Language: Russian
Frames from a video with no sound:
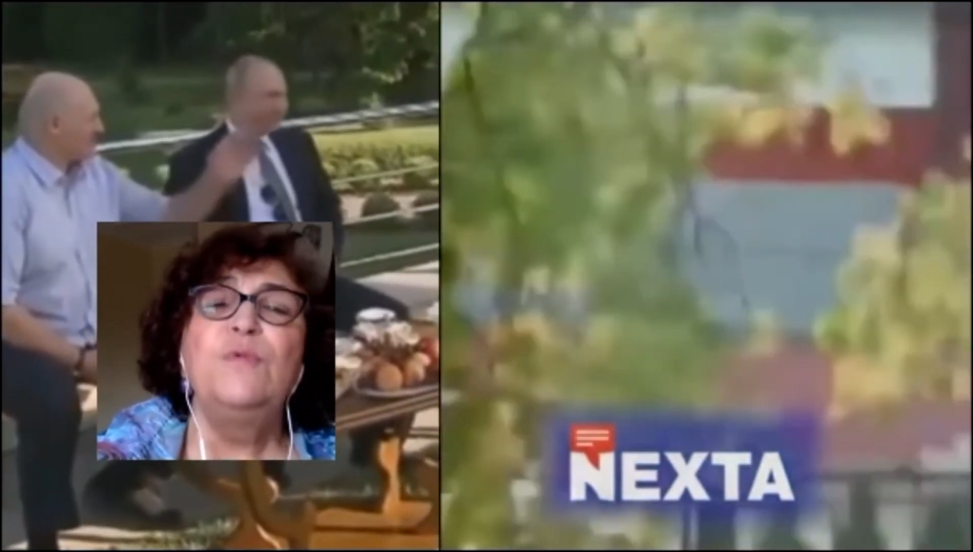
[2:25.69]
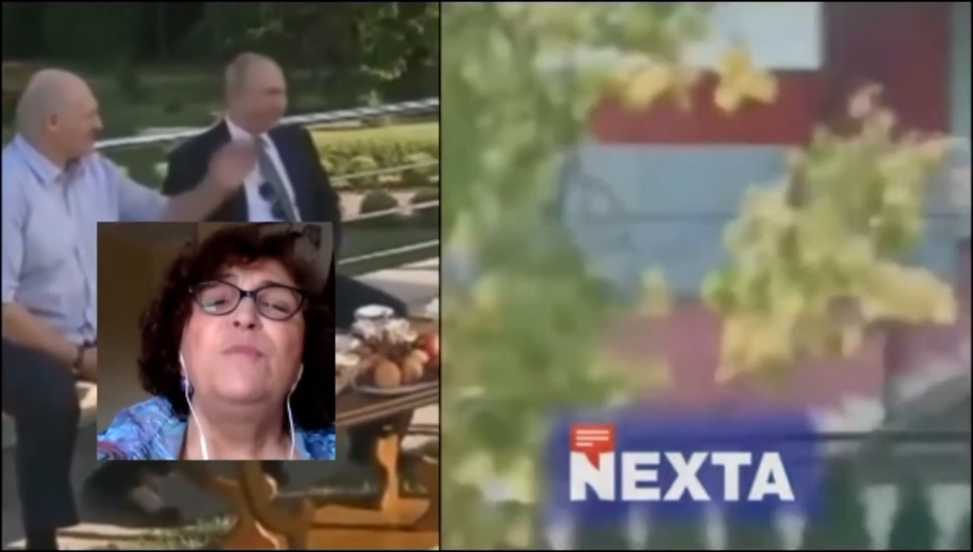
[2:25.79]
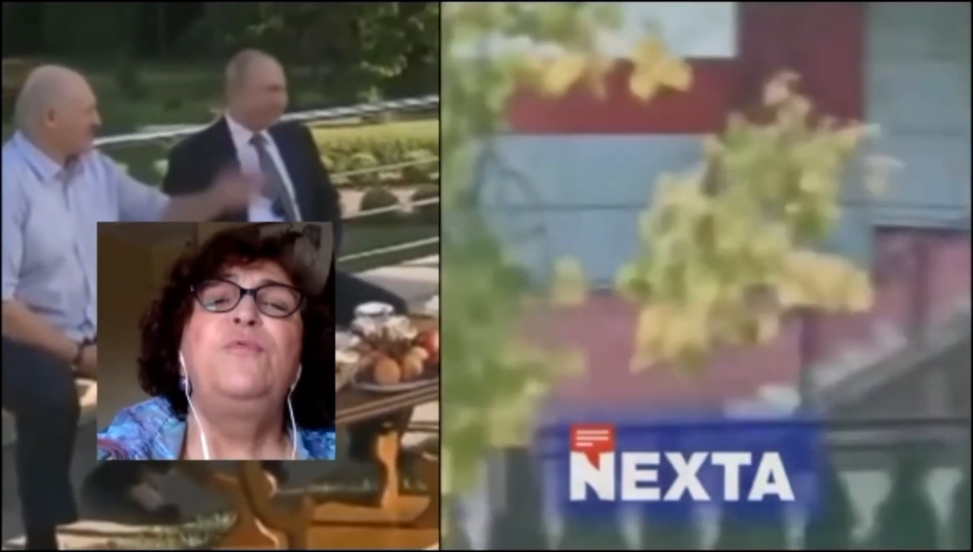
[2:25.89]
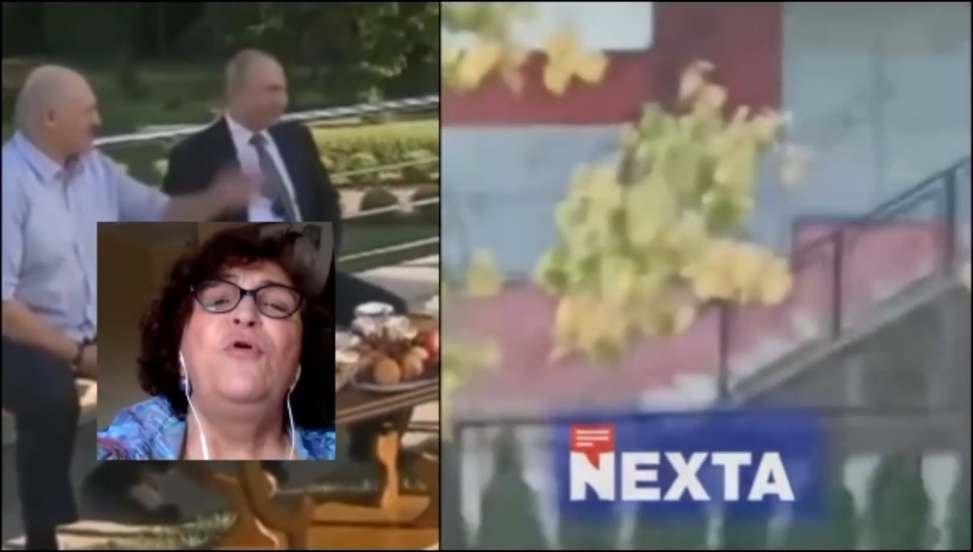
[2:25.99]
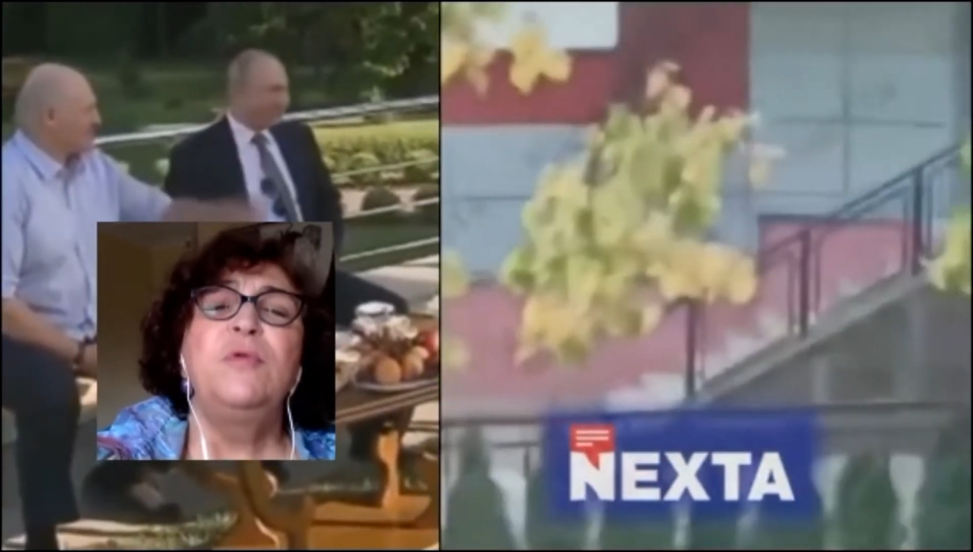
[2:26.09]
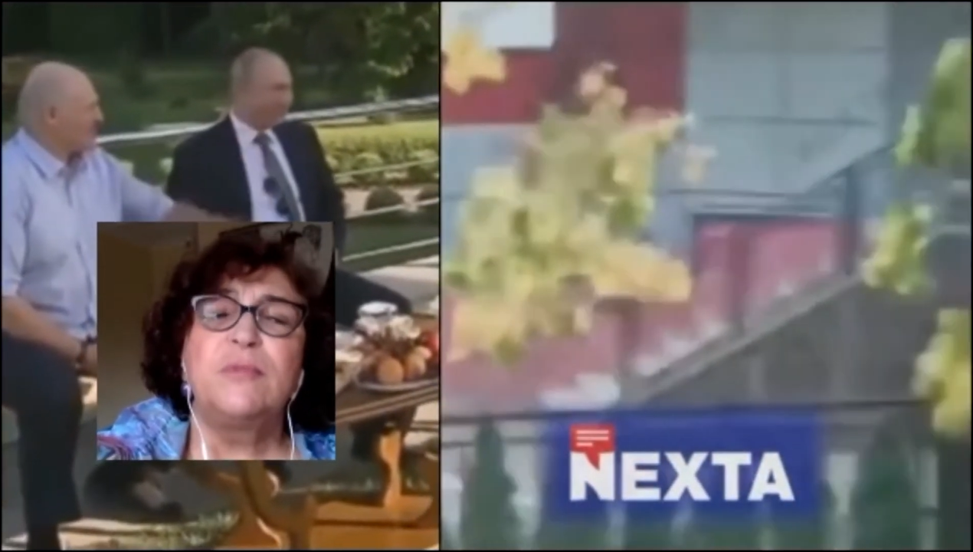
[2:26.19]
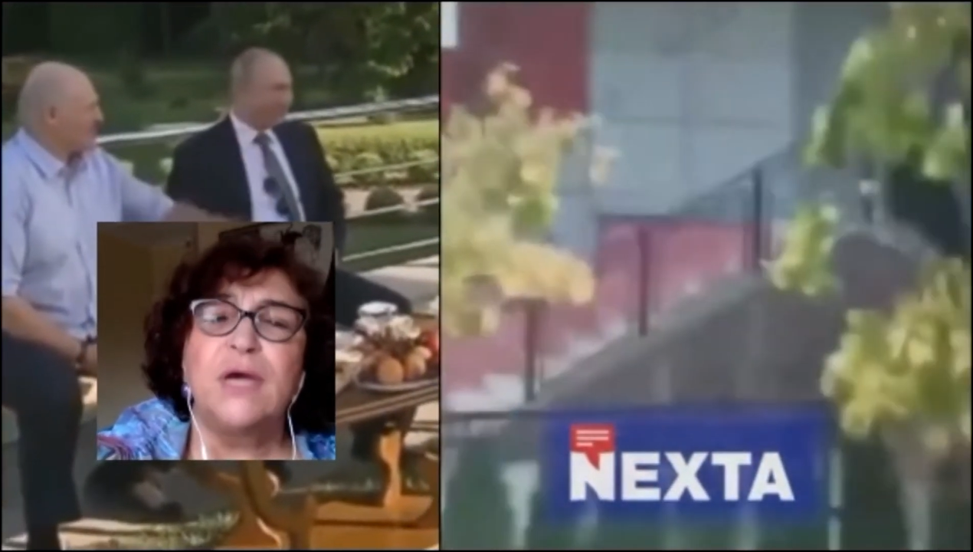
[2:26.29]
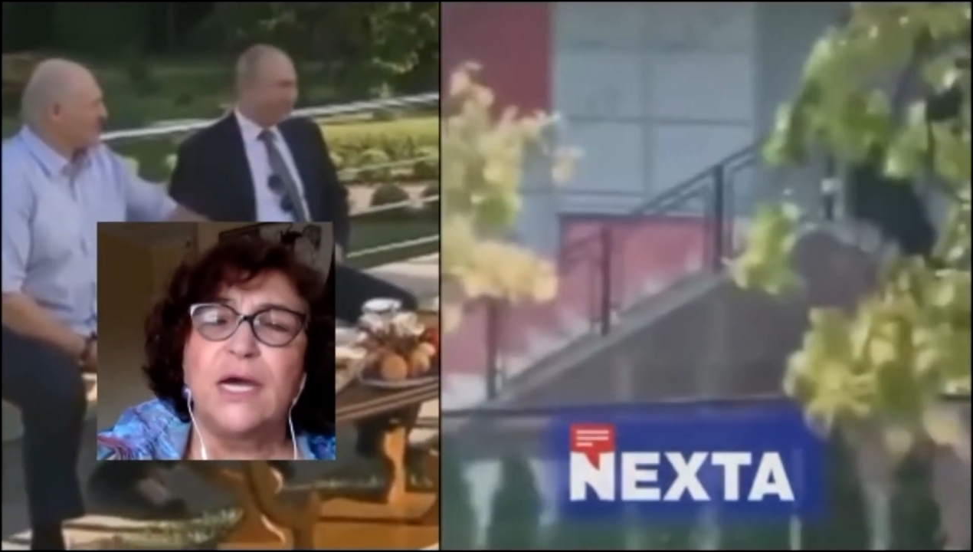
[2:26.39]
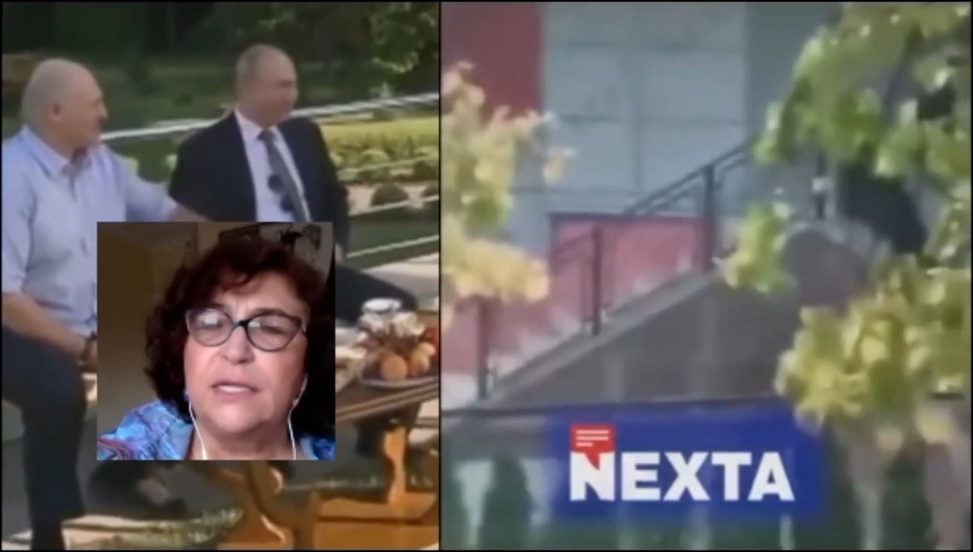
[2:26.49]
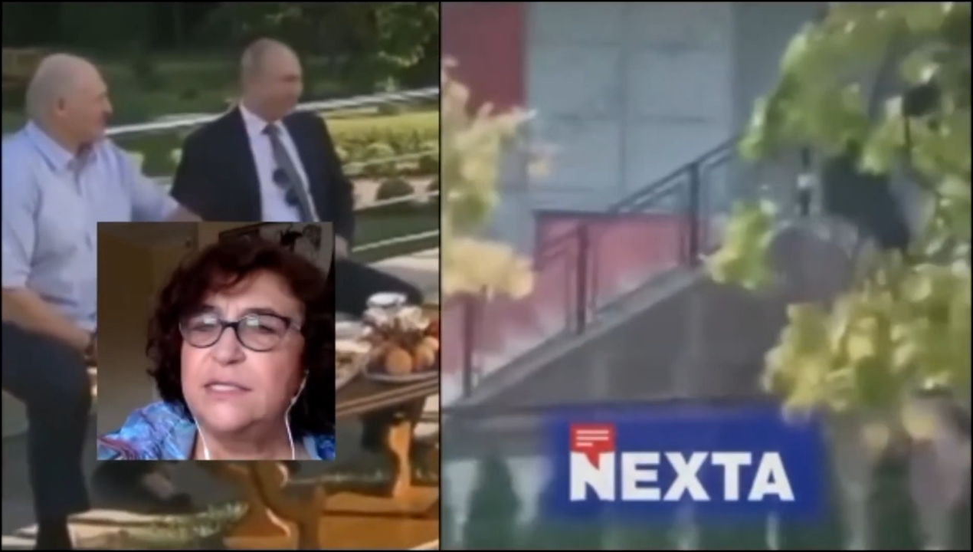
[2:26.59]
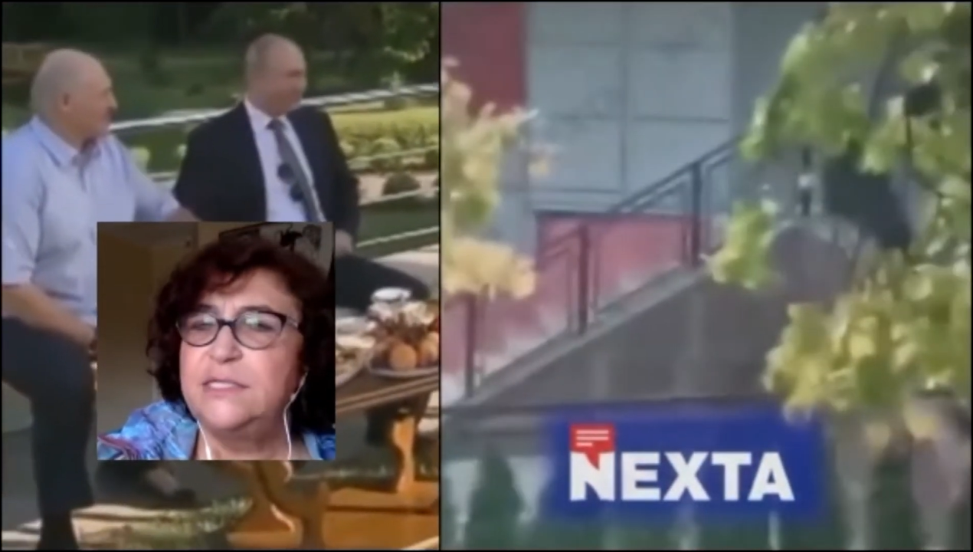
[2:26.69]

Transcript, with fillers: мы помним, как это